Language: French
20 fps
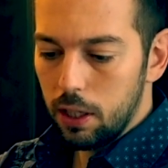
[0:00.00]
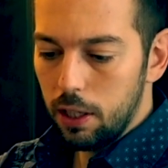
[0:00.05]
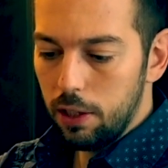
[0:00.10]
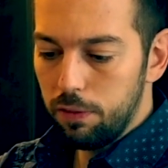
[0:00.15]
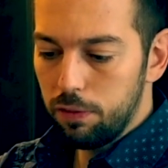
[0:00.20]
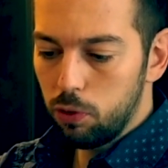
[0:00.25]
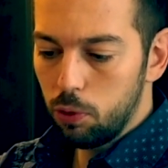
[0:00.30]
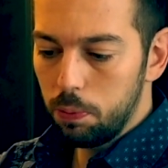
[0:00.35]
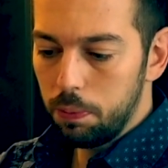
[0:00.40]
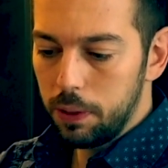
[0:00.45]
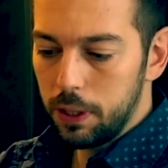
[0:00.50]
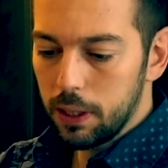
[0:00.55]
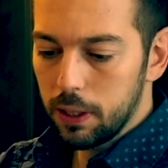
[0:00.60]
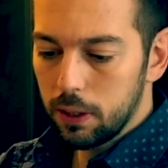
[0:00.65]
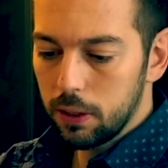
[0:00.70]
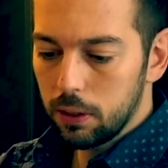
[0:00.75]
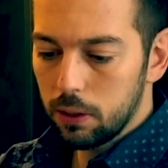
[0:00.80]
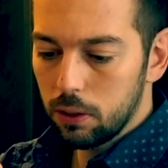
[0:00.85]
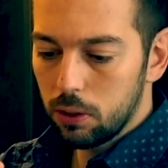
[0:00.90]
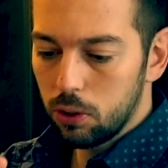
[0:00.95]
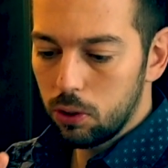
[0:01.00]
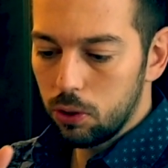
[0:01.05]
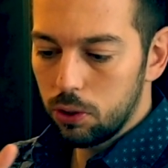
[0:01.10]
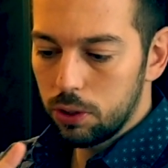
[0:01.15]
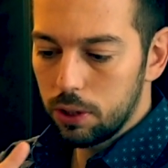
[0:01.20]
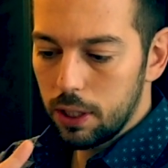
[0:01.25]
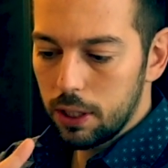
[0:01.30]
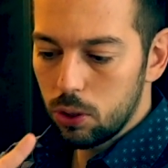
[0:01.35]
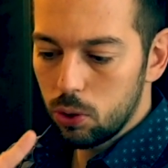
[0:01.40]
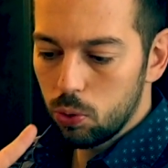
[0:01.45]
Il faut bien que
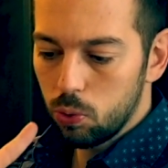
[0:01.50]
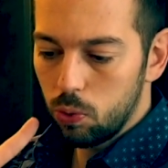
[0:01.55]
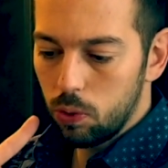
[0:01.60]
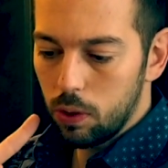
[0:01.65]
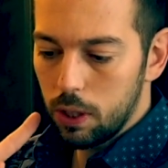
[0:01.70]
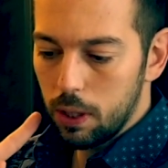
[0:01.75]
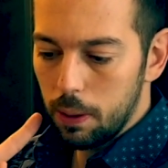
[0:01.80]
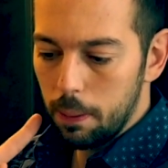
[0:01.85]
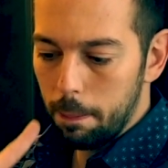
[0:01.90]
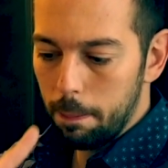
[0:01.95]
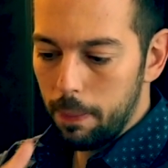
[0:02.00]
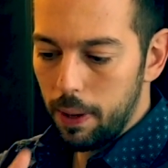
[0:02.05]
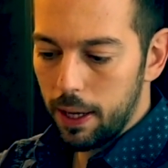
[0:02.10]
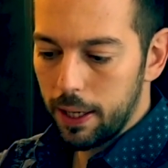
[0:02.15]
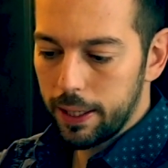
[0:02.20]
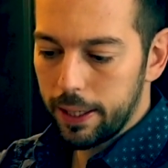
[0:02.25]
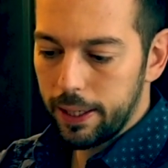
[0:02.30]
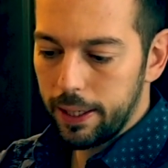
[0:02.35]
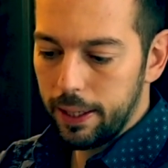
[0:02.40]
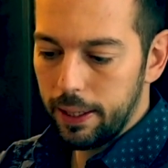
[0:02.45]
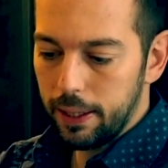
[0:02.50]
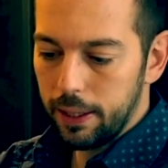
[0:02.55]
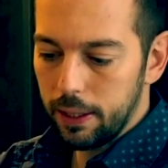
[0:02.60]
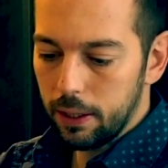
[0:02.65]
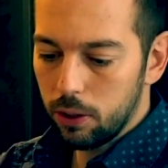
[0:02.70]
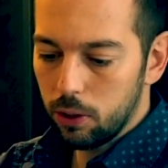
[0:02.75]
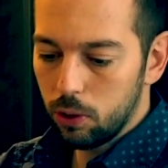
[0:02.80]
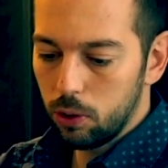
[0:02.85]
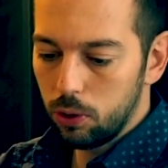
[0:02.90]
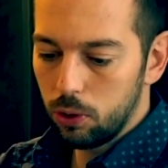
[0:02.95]
ça soit marqué
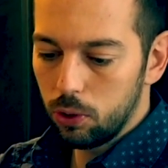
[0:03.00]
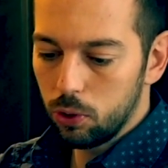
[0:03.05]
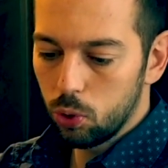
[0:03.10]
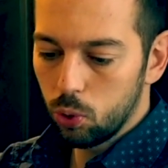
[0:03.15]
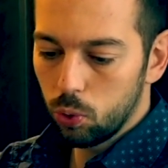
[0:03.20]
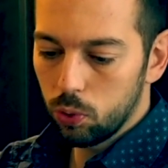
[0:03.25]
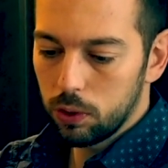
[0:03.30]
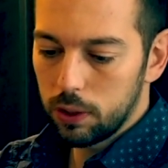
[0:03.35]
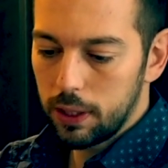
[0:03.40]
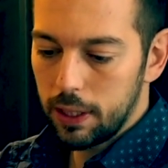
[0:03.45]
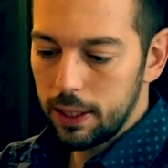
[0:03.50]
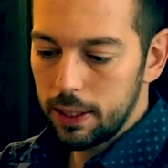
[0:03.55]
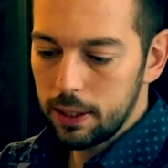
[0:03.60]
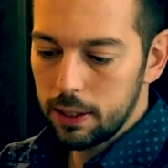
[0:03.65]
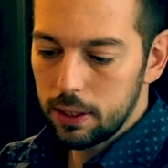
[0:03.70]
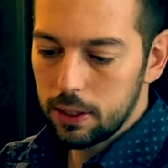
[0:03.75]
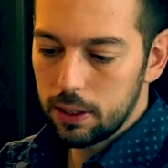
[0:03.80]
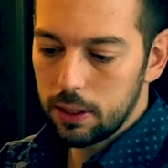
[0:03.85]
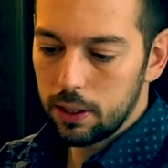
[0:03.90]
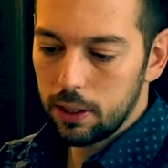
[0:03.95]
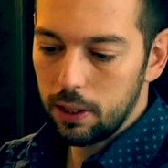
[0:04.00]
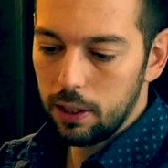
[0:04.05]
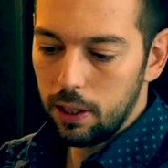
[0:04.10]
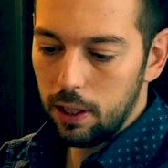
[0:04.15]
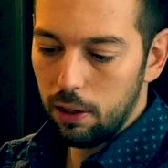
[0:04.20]
que ton test